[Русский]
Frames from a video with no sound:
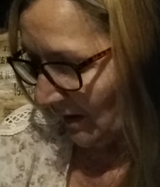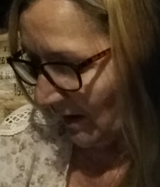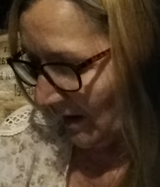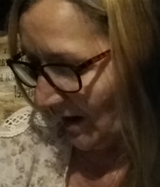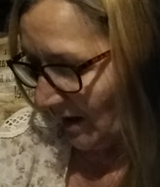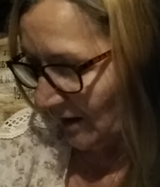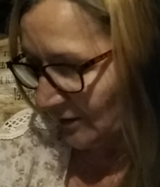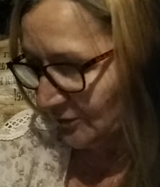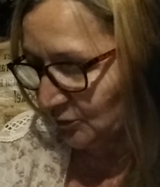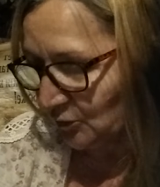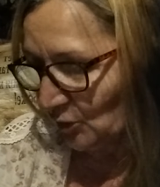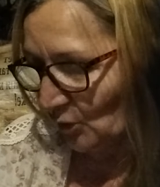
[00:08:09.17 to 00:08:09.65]

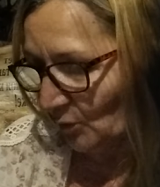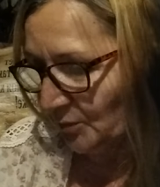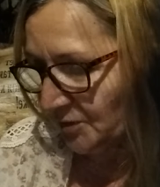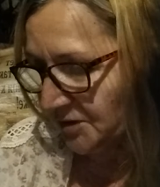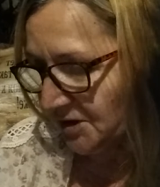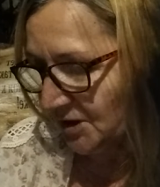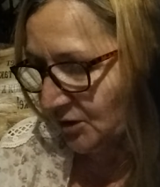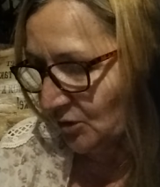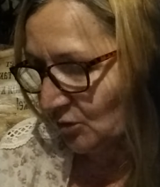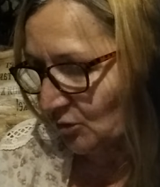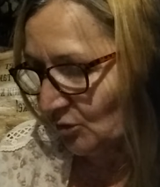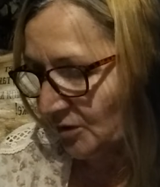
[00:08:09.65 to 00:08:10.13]
А кто
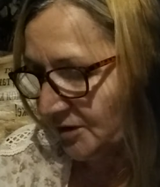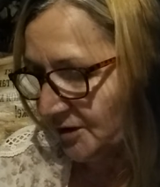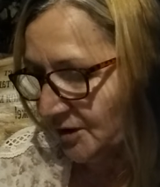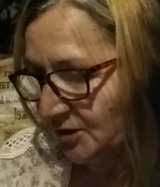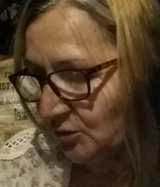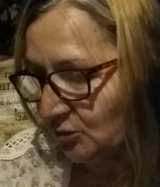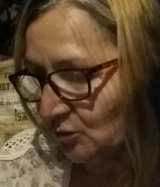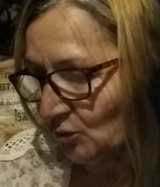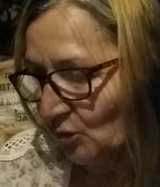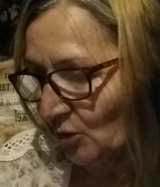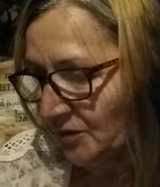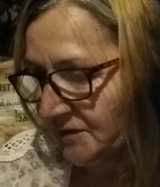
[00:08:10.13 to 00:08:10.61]
будет
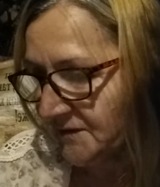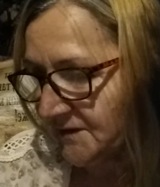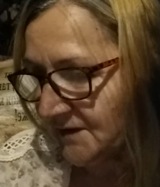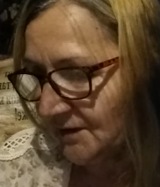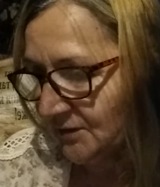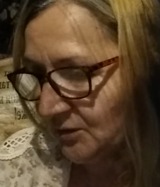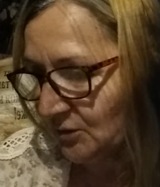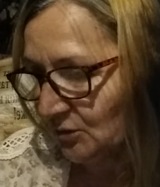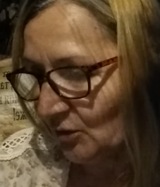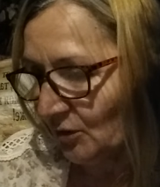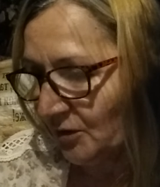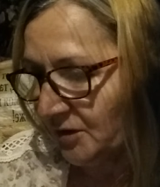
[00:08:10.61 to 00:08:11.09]
хулить Дух
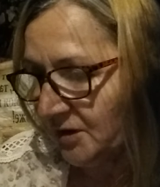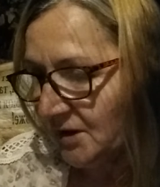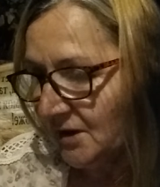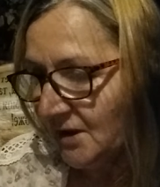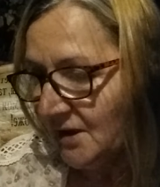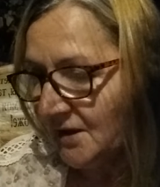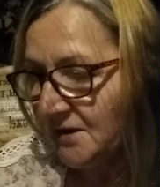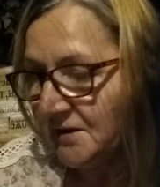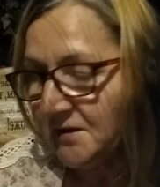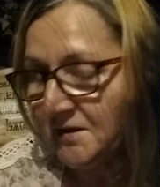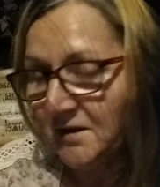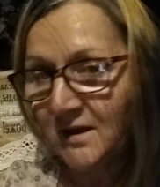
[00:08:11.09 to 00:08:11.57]
Святой,
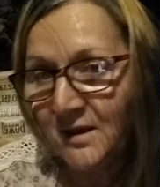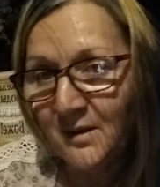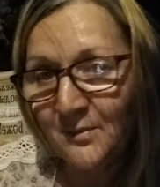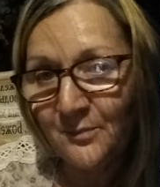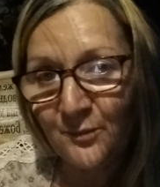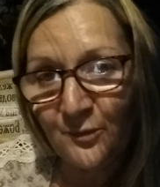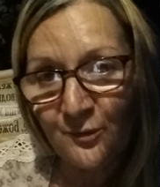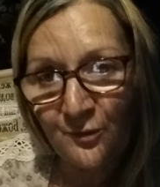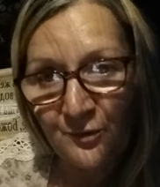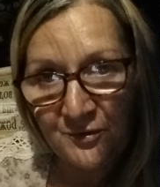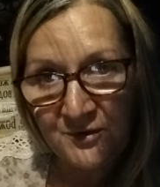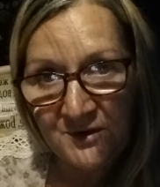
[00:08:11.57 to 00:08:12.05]
не
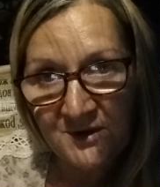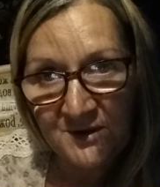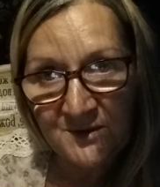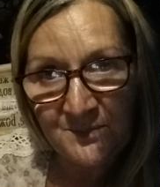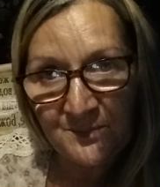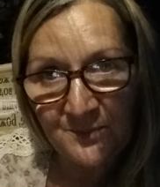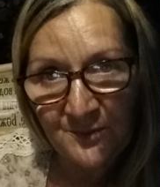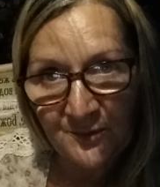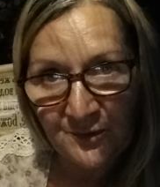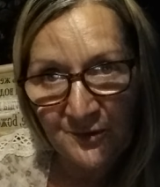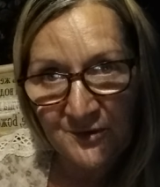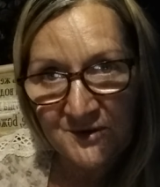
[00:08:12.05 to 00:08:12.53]
будет
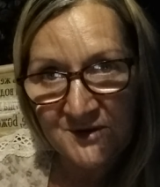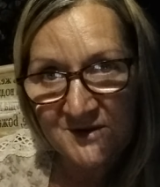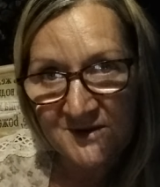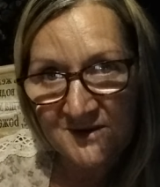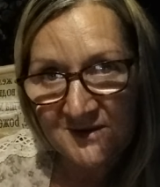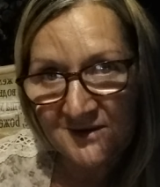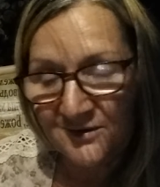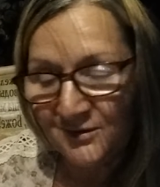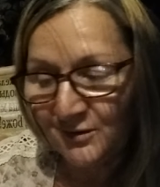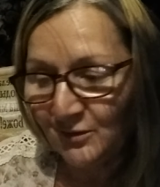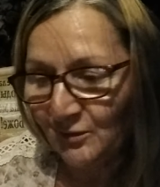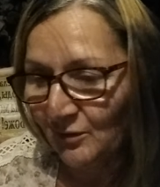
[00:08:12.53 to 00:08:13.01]

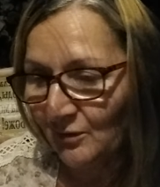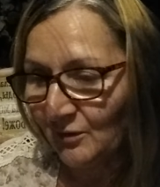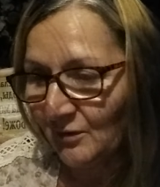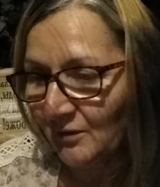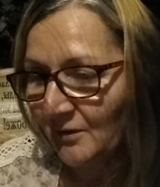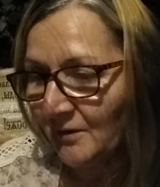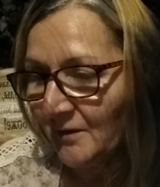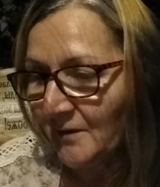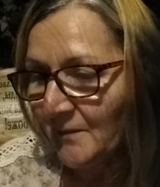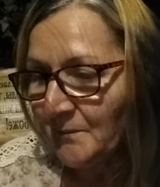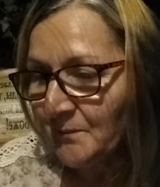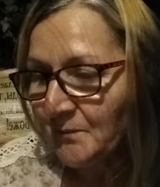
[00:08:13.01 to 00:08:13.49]
прощено.
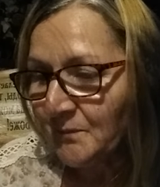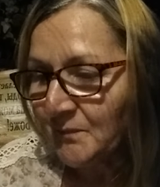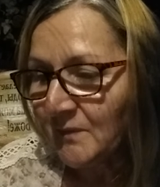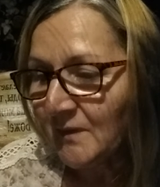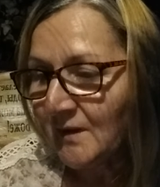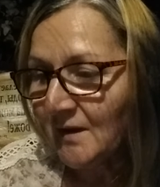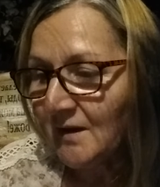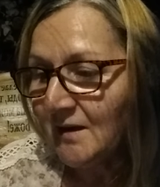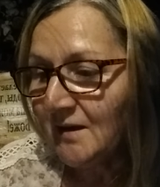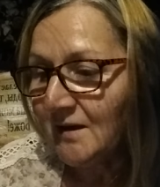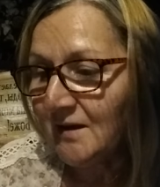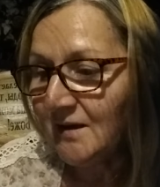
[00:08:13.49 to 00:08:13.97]

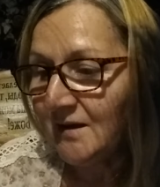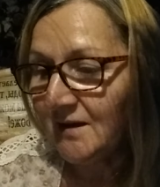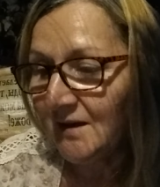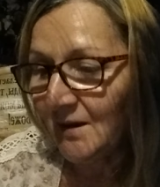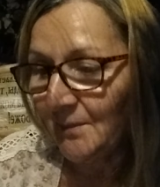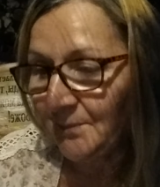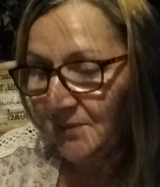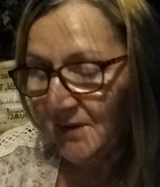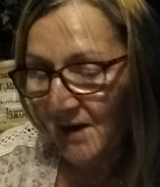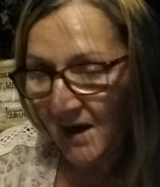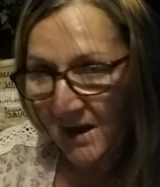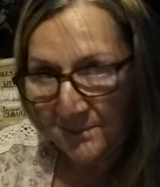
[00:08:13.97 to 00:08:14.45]
И
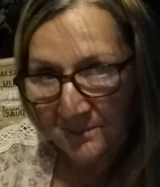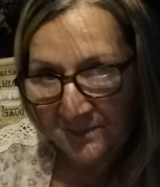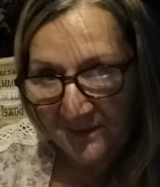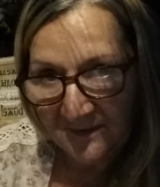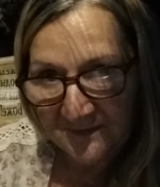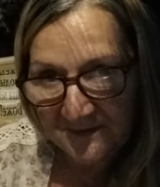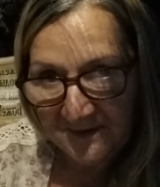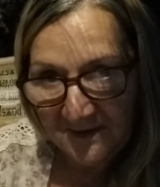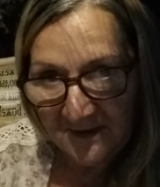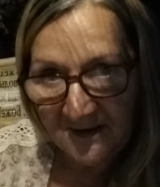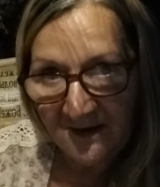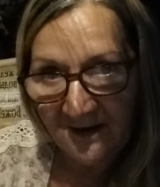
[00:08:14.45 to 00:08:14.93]
опять
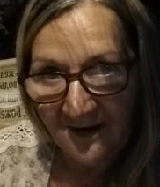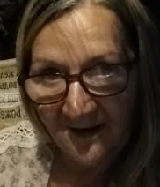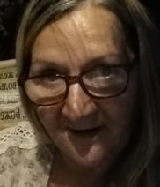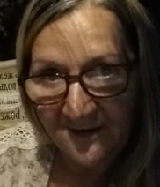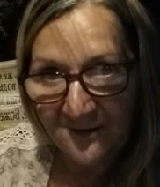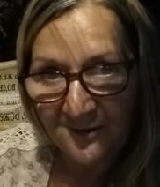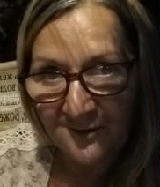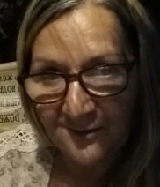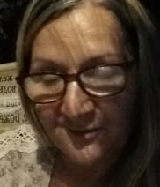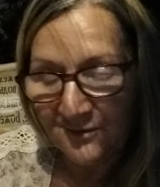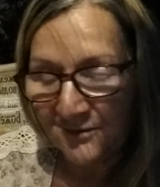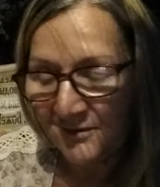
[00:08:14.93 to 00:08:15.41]

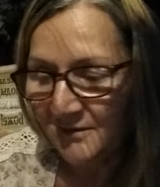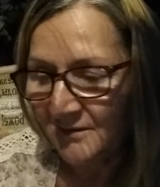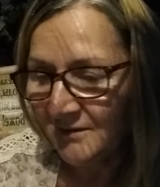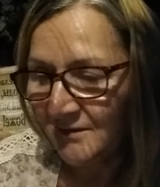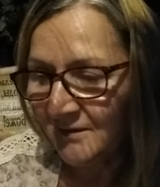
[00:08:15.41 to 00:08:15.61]
повторяю.